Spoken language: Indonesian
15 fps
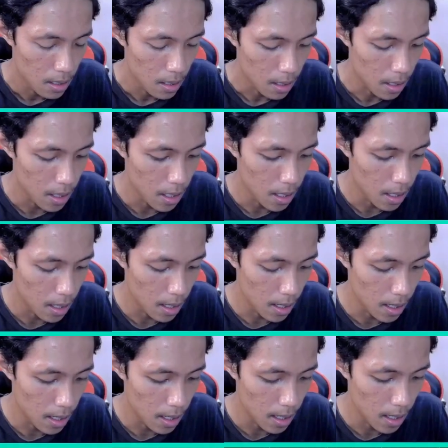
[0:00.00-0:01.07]
Gila,
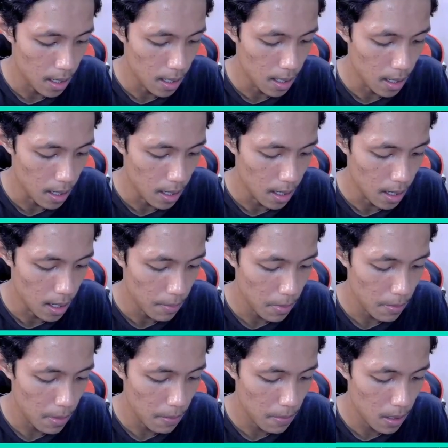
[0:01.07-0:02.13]
gila, gila, gila.
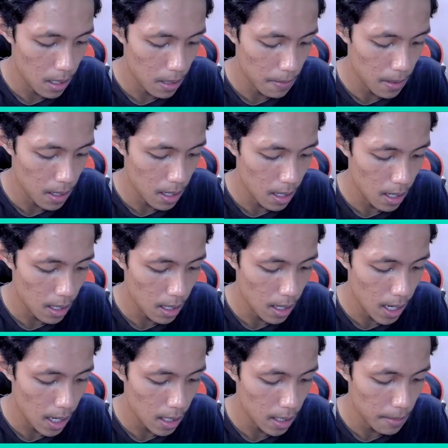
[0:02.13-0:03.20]
Memang benar-benar lagi
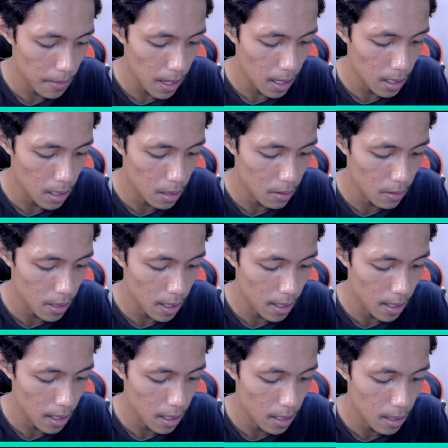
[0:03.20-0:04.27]
laris manis cuy ya
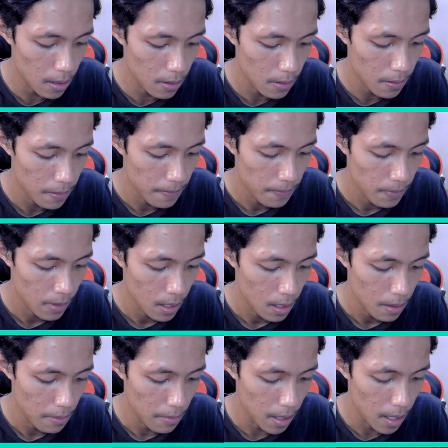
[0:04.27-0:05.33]
deck ini tuh.
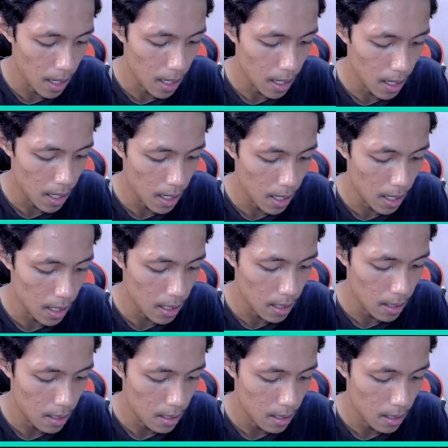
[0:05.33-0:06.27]
Mega Knight